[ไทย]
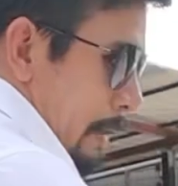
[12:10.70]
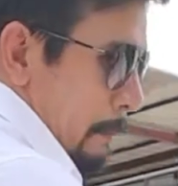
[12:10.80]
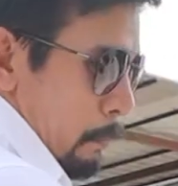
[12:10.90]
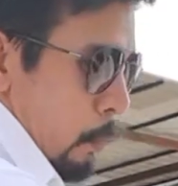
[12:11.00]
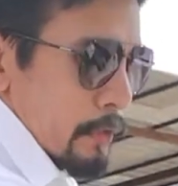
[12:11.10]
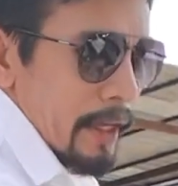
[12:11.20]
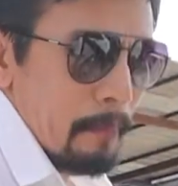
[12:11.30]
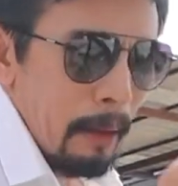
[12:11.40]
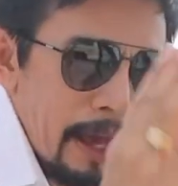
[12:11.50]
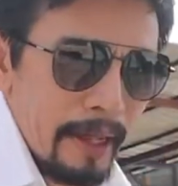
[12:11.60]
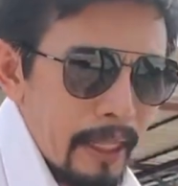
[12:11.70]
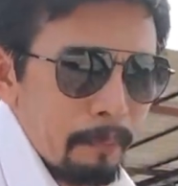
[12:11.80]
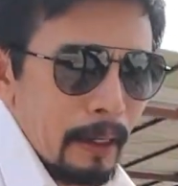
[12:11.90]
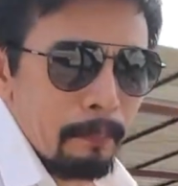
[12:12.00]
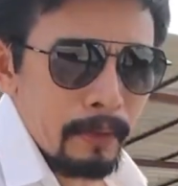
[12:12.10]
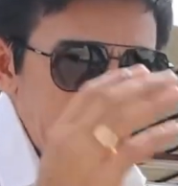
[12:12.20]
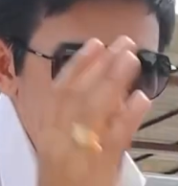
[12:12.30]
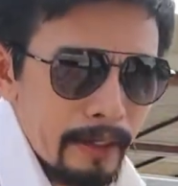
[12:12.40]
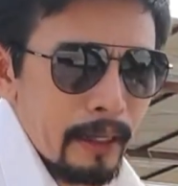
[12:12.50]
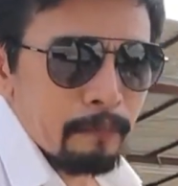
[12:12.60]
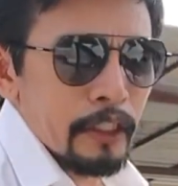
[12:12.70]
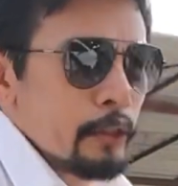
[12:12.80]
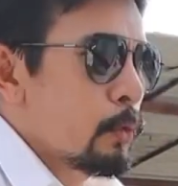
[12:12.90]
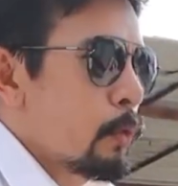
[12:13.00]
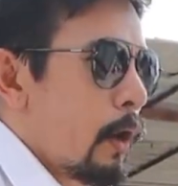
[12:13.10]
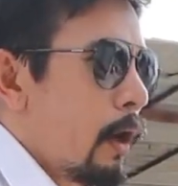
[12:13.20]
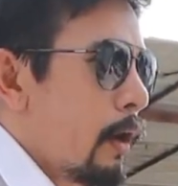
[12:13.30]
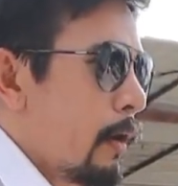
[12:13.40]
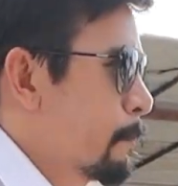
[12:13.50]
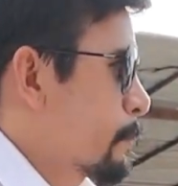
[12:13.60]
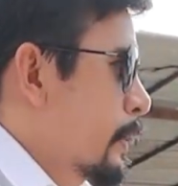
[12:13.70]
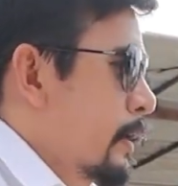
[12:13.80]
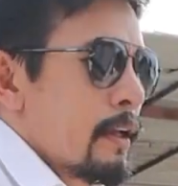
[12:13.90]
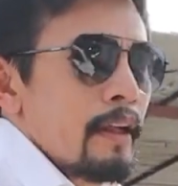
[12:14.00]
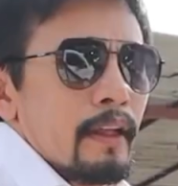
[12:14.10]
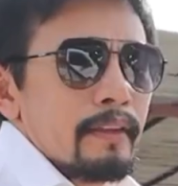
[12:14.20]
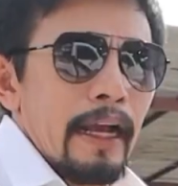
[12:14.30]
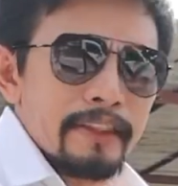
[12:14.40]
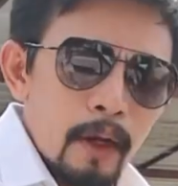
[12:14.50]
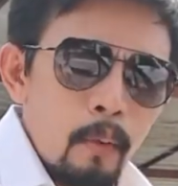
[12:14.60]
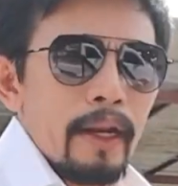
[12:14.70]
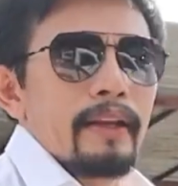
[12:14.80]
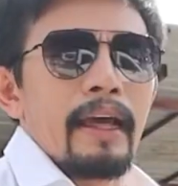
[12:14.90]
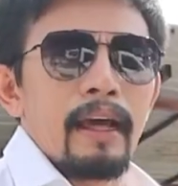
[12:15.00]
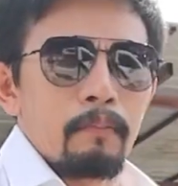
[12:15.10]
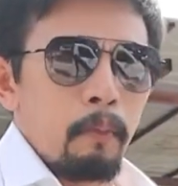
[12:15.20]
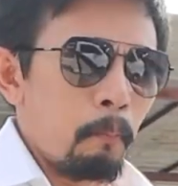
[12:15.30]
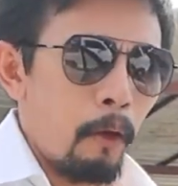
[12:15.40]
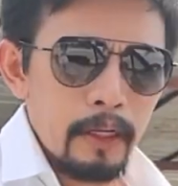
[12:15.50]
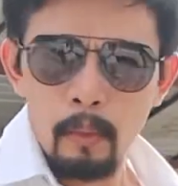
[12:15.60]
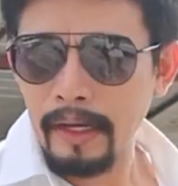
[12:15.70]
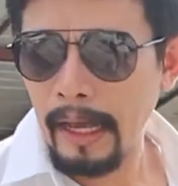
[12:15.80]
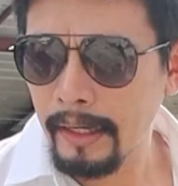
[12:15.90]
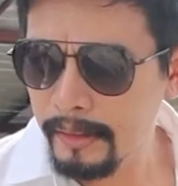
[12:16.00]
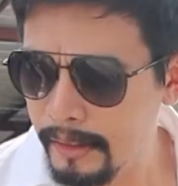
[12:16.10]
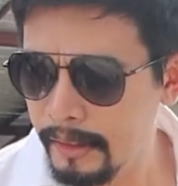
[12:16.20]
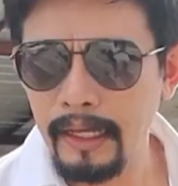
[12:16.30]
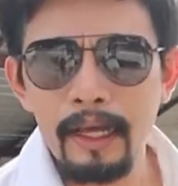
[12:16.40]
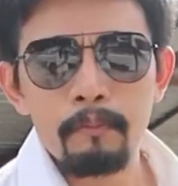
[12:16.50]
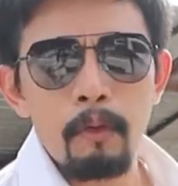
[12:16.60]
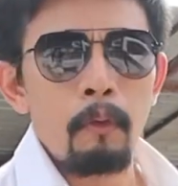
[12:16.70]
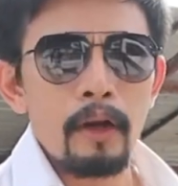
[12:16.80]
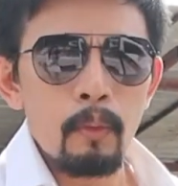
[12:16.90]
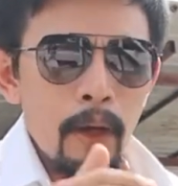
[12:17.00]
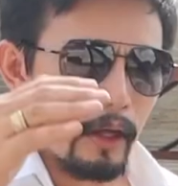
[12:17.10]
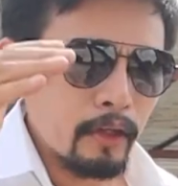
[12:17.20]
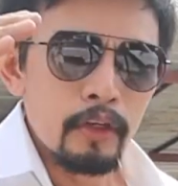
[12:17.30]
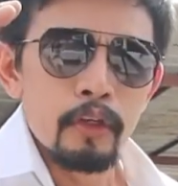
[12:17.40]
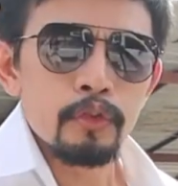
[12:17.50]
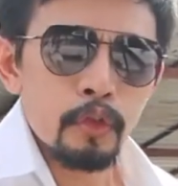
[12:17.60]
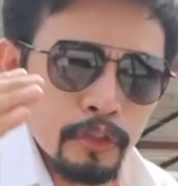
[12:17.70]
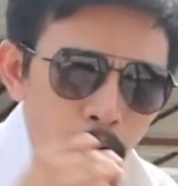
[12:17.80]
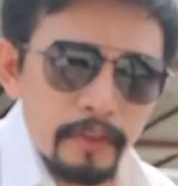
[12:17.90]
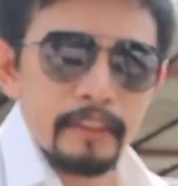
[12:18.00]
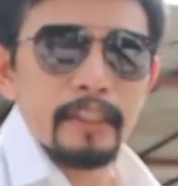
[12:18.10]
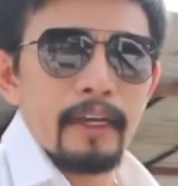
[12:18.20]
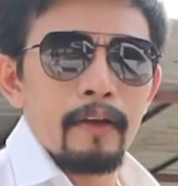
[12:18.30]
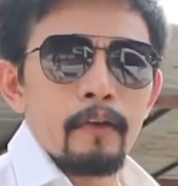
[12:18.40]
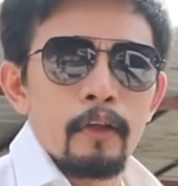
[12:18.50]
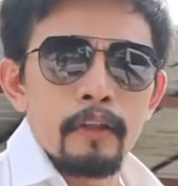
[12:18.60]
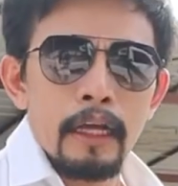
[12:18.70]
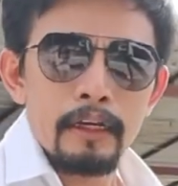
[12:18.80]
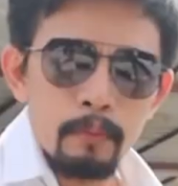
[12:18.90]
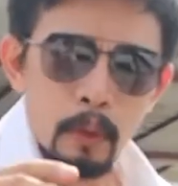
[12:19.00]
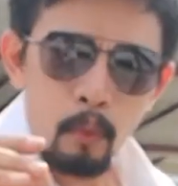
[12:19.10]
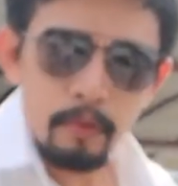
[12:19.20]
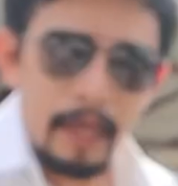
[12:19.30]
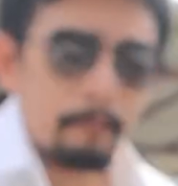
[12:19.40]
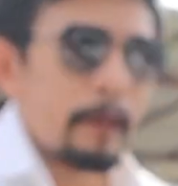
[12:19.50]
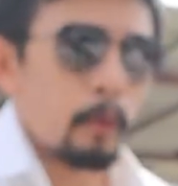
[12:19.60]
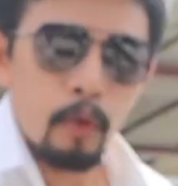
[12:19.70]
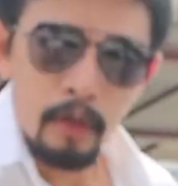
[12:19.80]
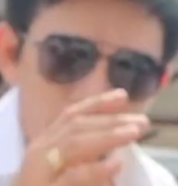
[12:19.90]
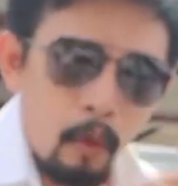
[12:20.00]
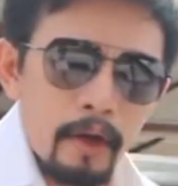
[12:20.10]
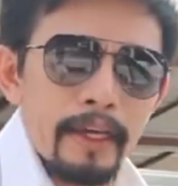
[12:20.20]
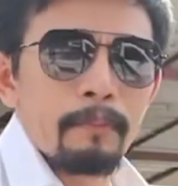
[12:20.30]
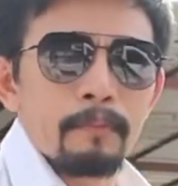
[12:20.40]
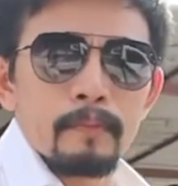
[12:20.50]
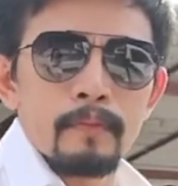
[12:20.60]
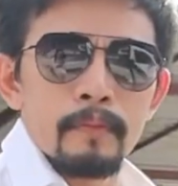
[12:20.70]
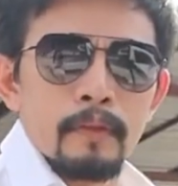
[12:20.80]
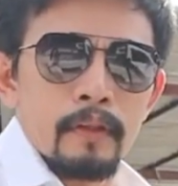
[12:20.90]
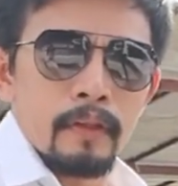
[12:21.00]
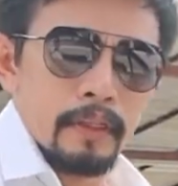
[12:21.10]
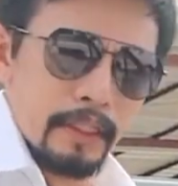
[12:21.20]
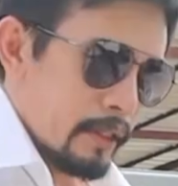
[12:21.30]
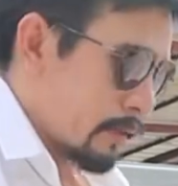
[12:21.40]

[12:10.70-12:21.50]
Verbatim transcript: สำหรับผู้ใหญ่บ้านครับกำนันครับที่อยู่ต่างจังหวัดนะฮะ ผมบอกเลยว่าคันนี้นะฮะ ผมบอกเลยว่าสุดยอดจริง ๆฮะ ถ้าเกิดว่าคุณได้ไปคุณหล่อเลยครับ นี่